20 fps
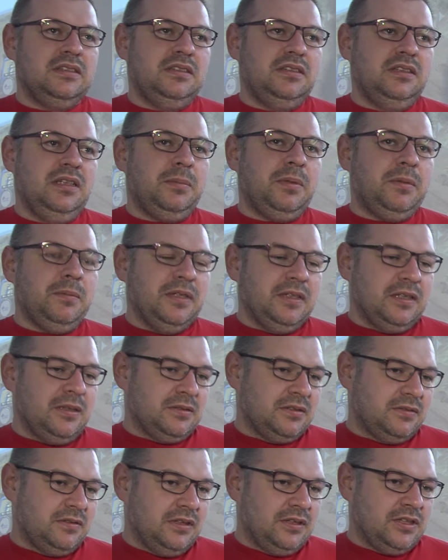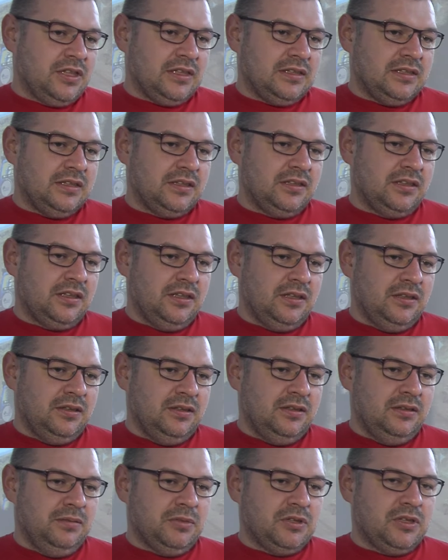y, ja pamiętam te czasy,
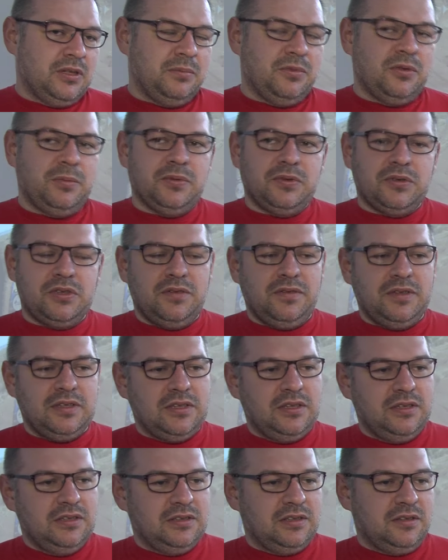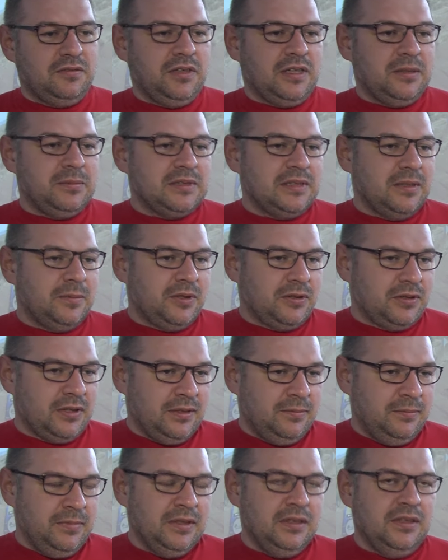kiedy można było podróżować z rowerem, z
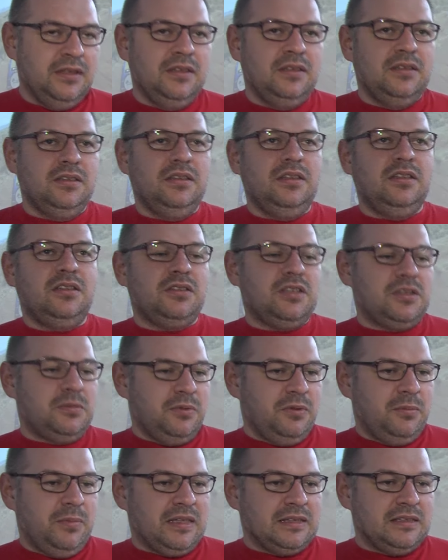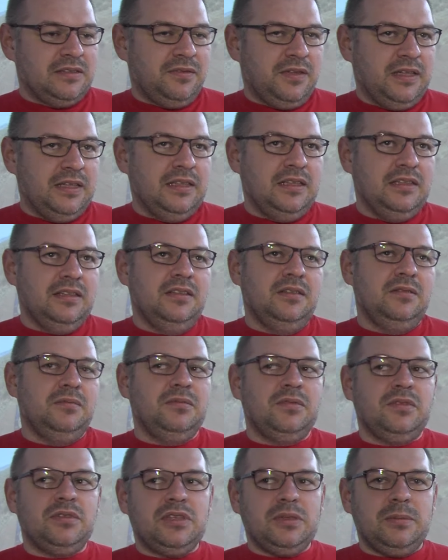namiotem i to też było bardzo fajne.
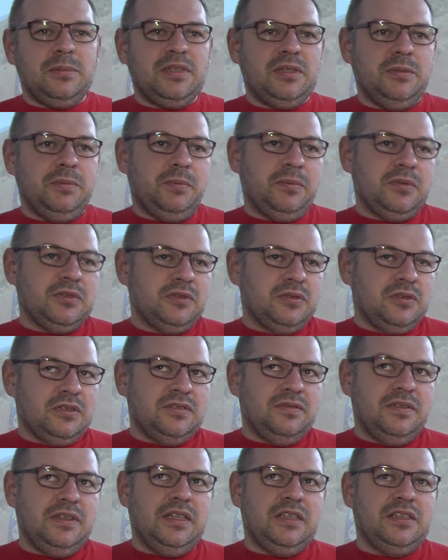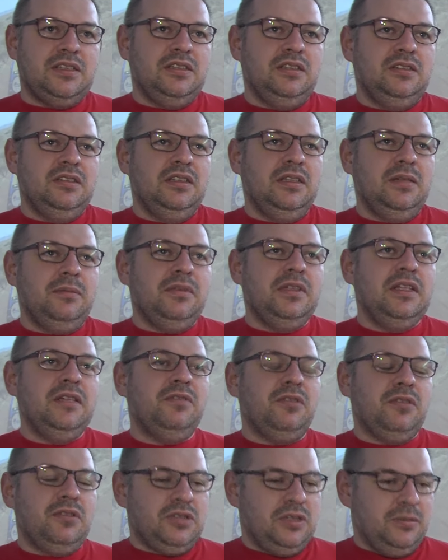To trzeba się po prostu rozwijać i nie, nie
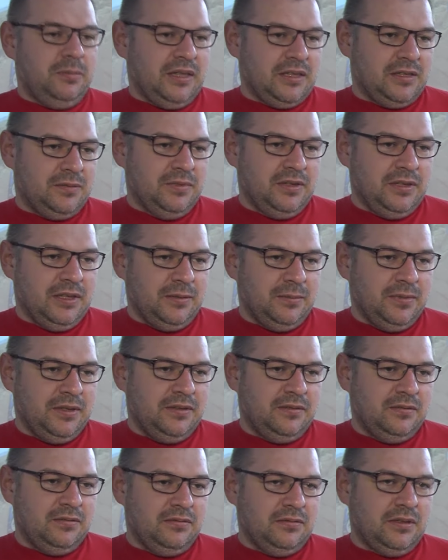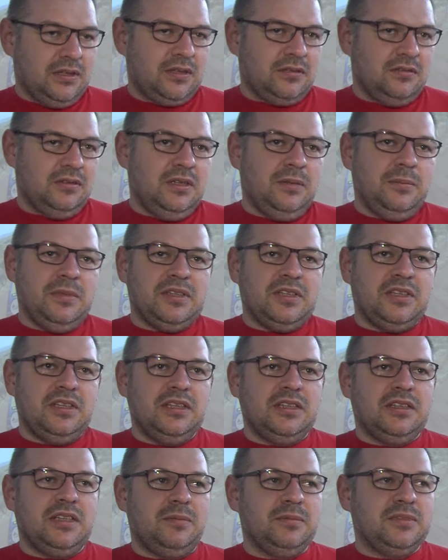wolno się bać bynajmniej tego. Nie ma
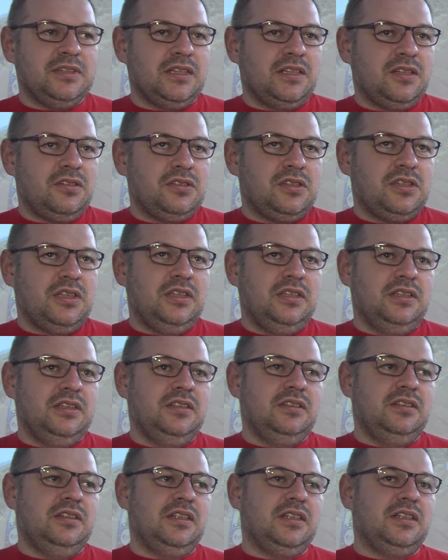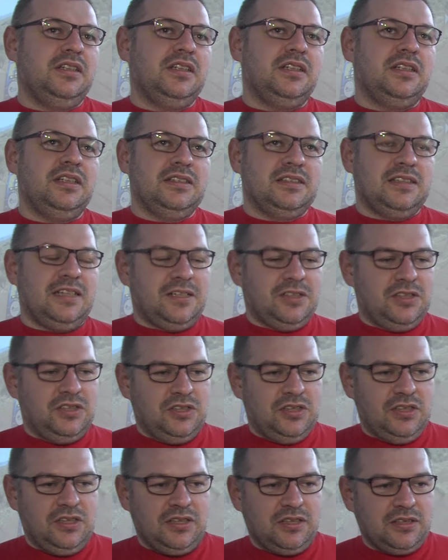żadnych tam zagrożeń, niech nikt nie straszy,
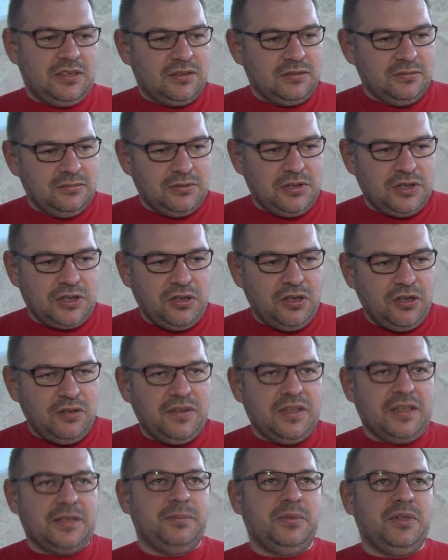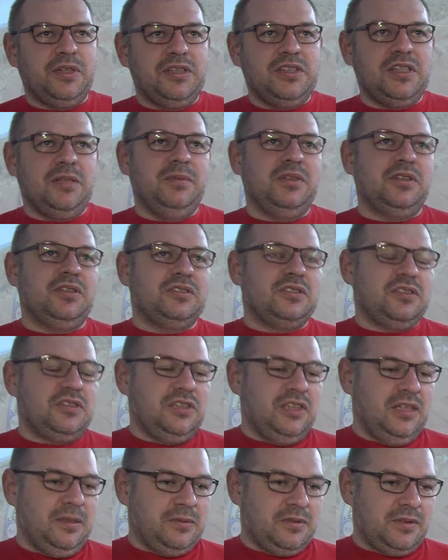że gdziekolwiek pojedziemy, to
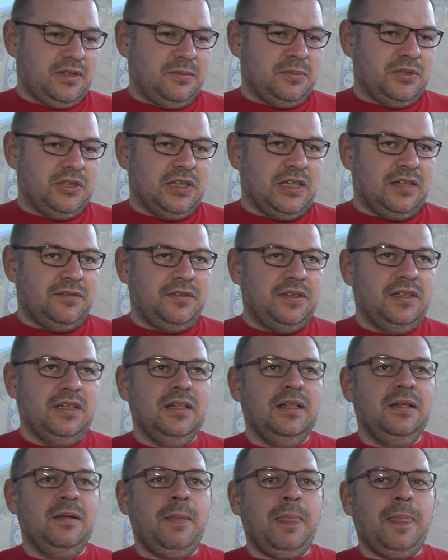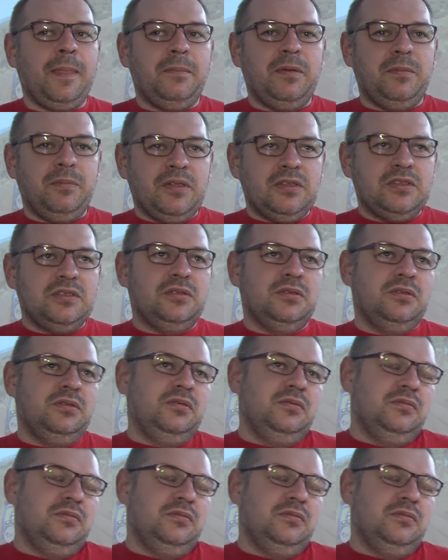coś się nam złego przytrafi. Po prostu